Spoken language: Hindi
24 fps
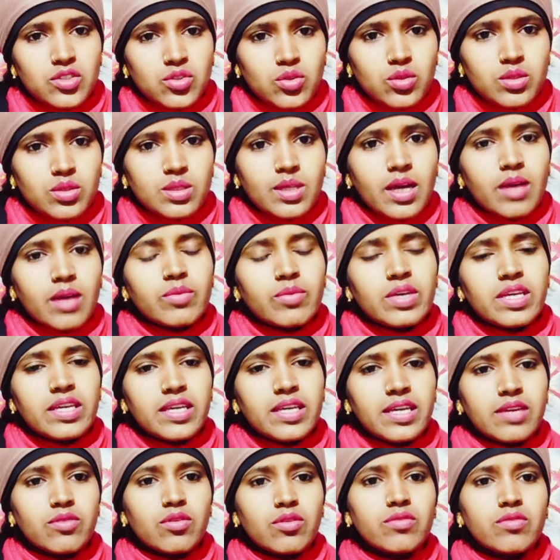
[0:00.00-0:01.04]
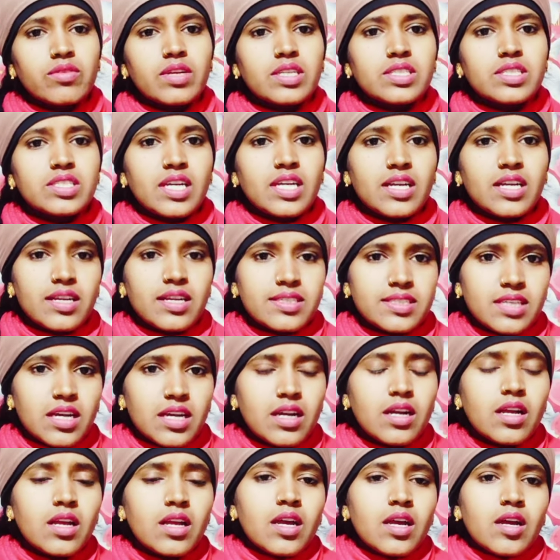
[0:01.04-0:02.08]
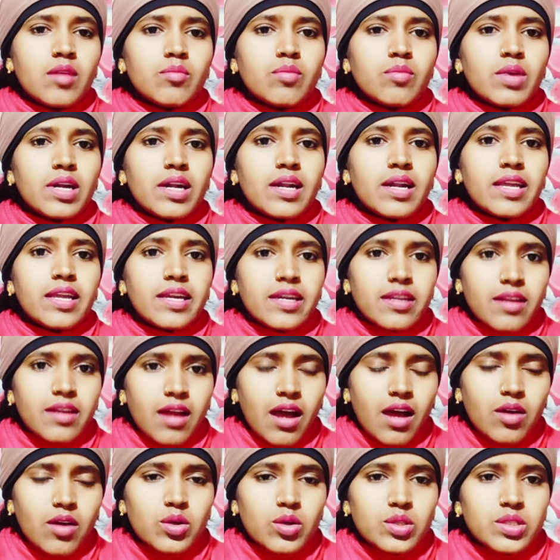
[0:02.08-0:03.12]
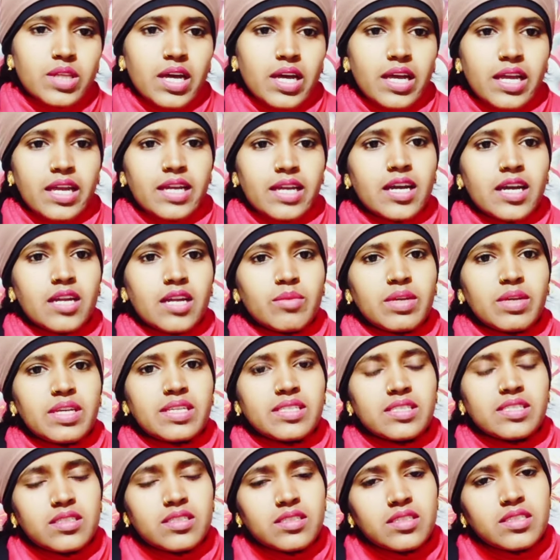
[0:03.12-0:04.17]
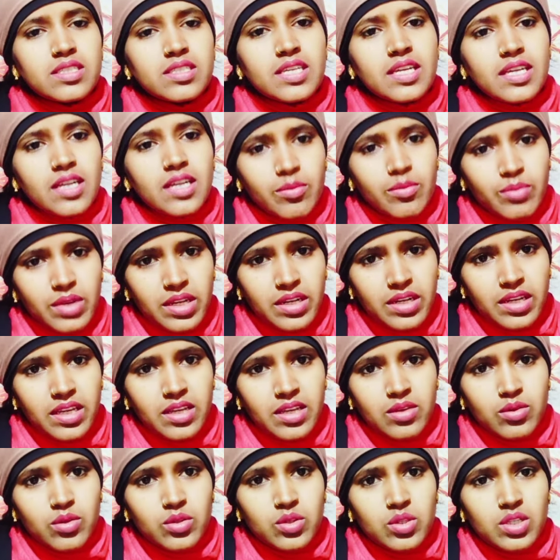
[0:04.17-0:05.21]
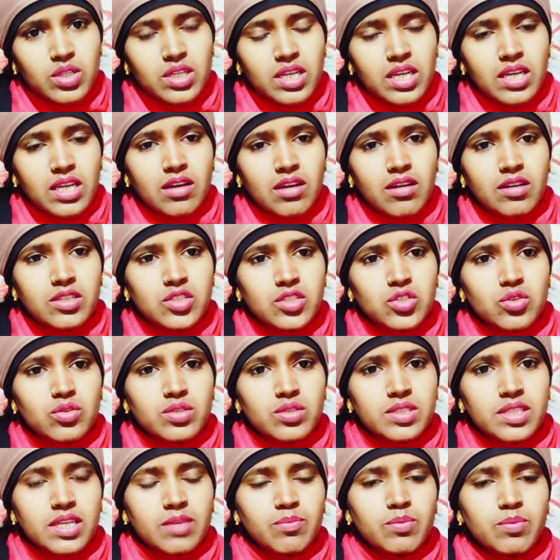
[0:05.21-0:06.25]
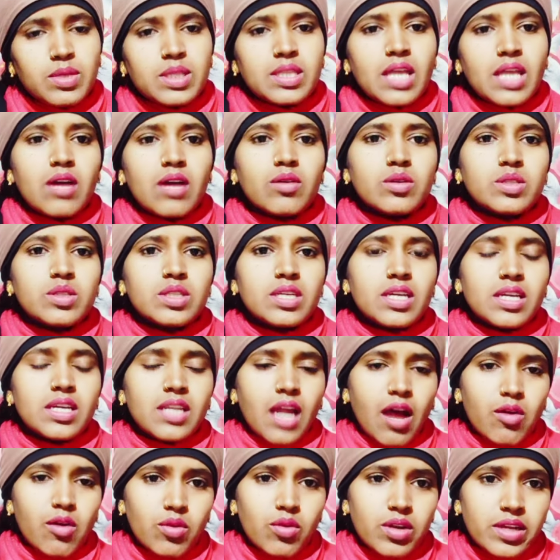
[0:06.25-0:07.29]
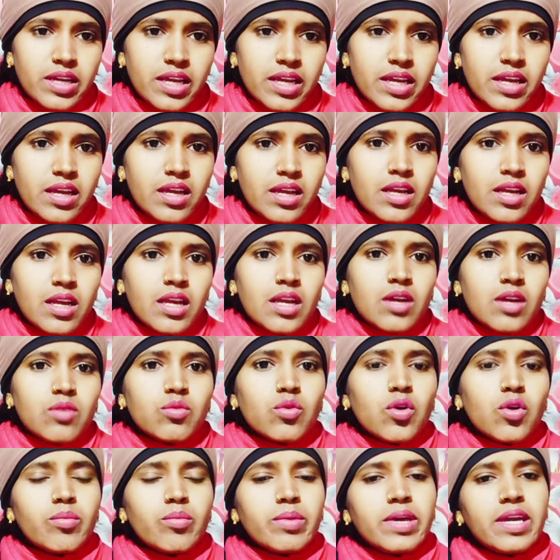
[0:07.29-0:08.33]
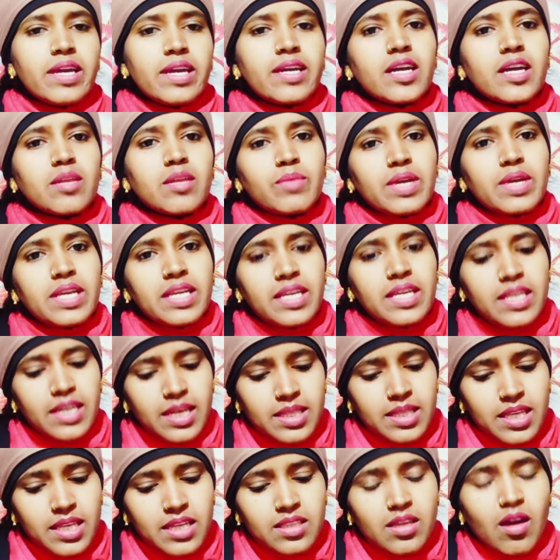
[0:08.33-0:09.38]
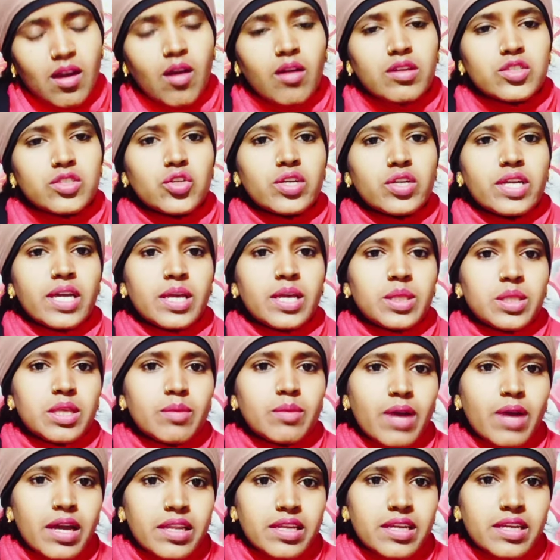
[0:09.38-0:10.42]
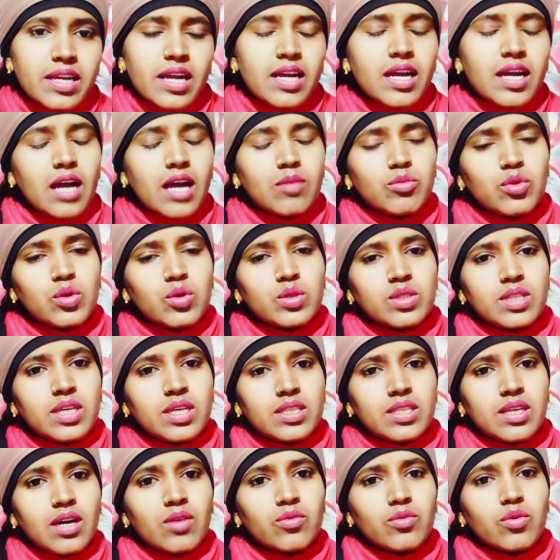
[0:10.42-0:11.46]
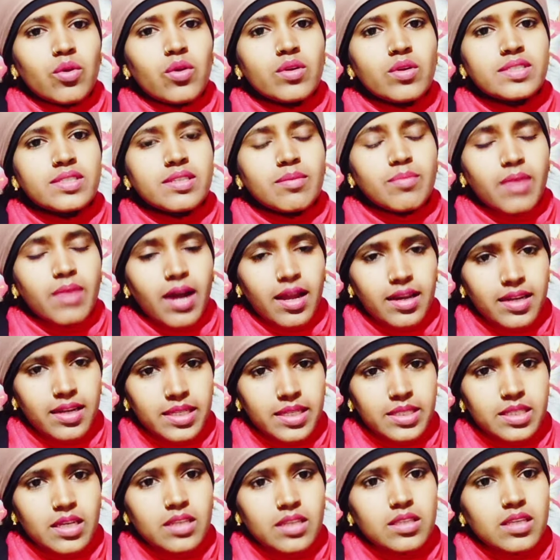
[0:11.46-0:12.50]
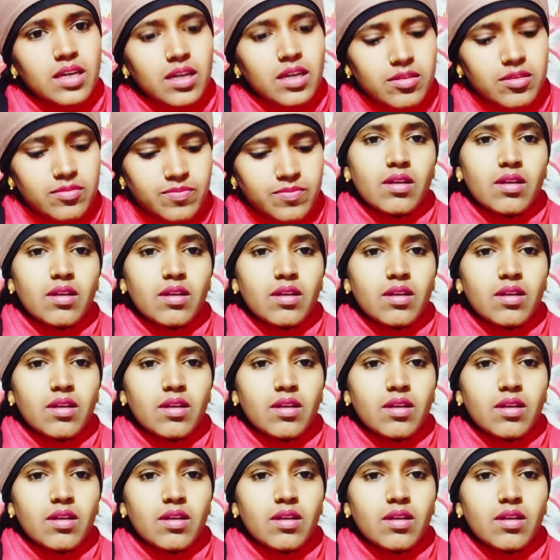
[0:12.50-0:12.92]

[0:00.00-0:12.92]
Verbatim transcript: होता है बिक्की वो भी अच्छा खासा पढ़ लिख रहा होता है घर में किसी चीज़ की कमी नहीं होती है और जो उसके पिता होते हैं राहुल के वो भी घर में ही रहता था और जो खेती बाड़ी का काम होता था वो संभाल लेता था